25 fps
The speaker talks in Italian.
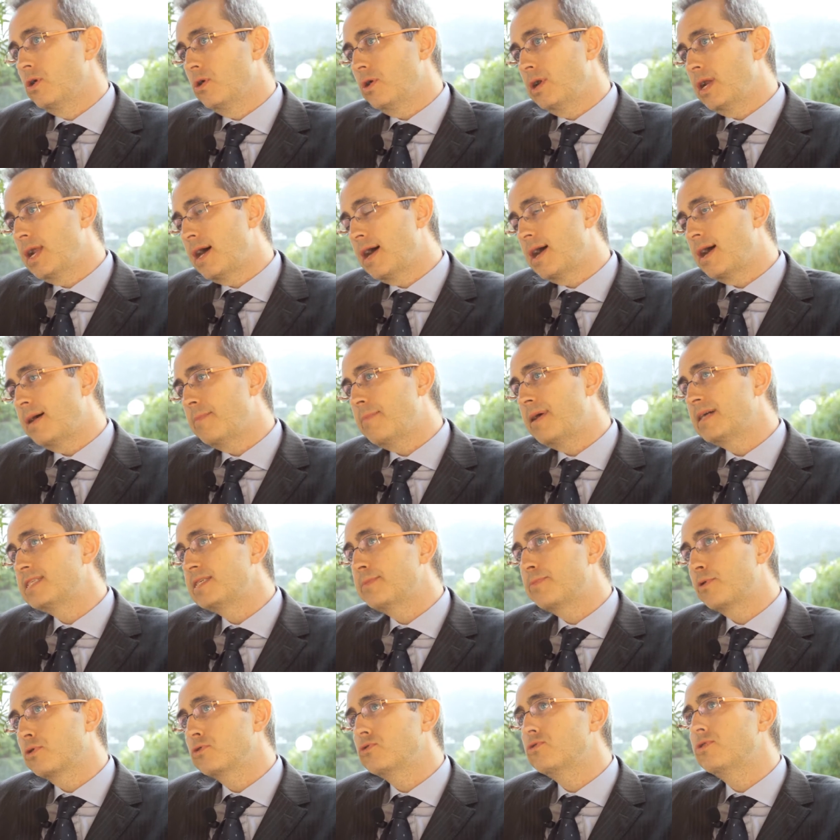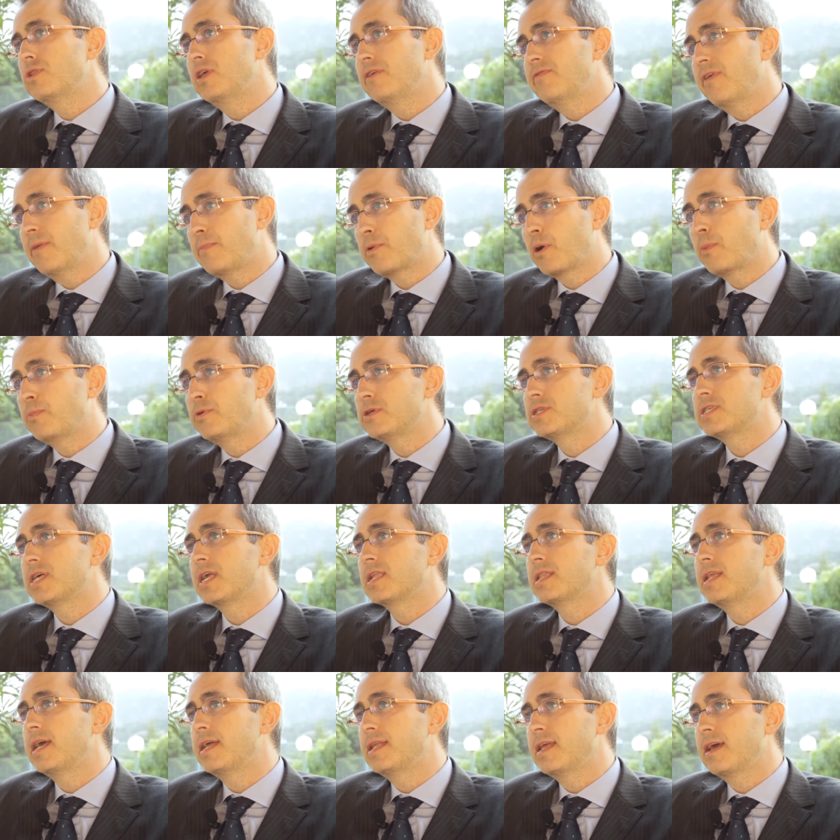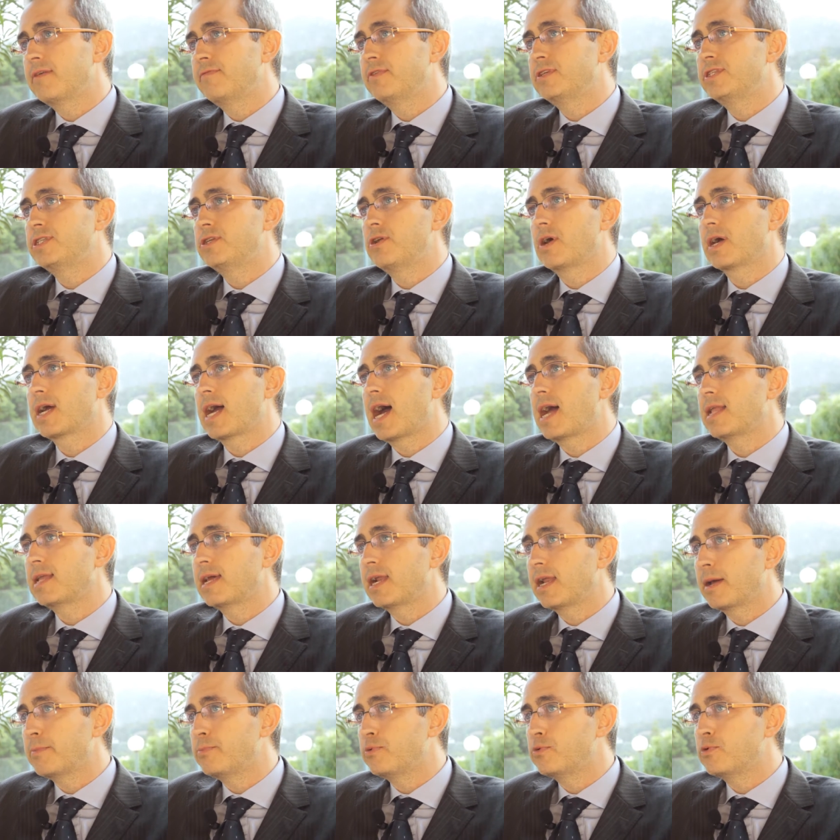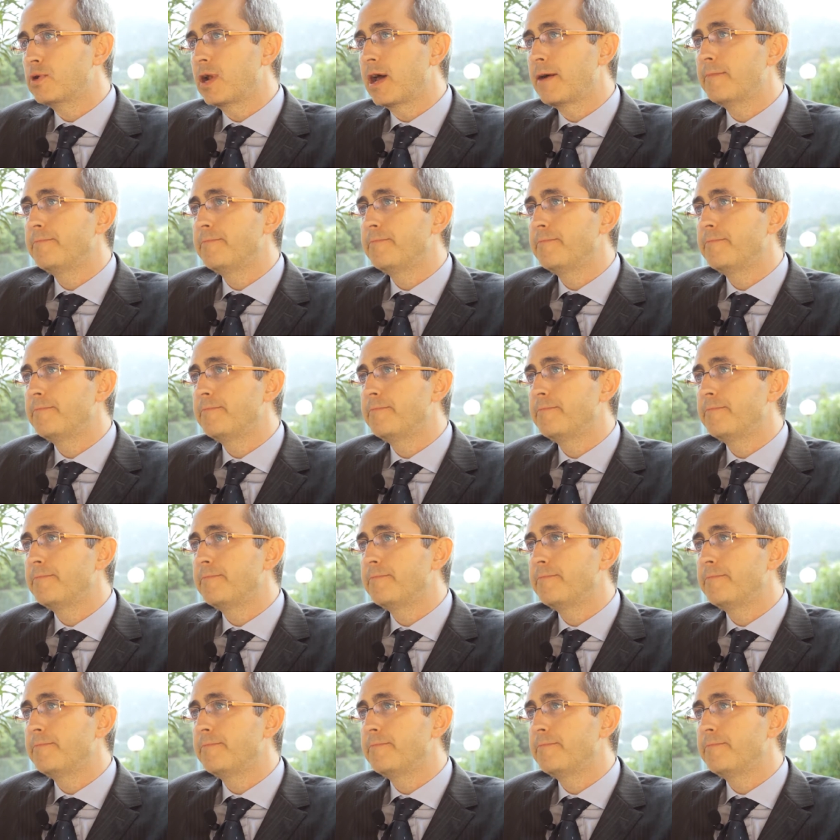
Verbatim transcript: la base produttiva proprio in Sardegna vicino a Cagliari a Pula.